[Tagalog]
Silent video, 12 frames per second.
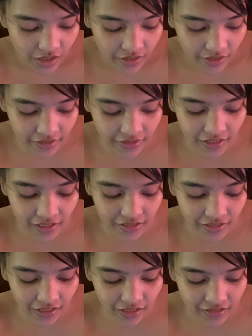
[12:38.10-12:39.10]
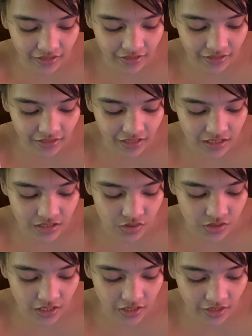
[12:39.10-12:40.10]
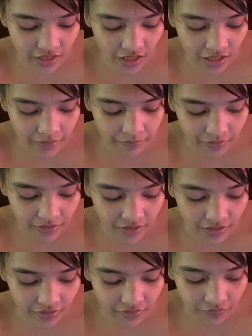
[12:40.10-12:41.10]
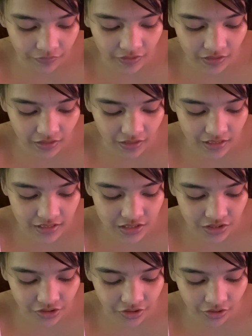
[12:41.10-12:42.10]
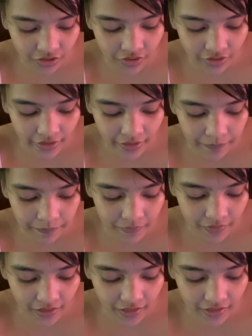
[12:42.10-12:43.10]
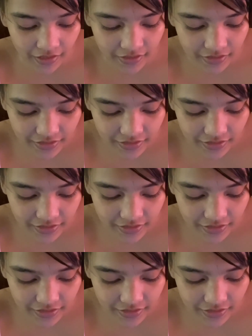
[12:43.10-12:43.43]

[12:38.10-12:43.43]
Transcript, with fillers: NN Allen, Azucena Abang, Fee Castro, Emna,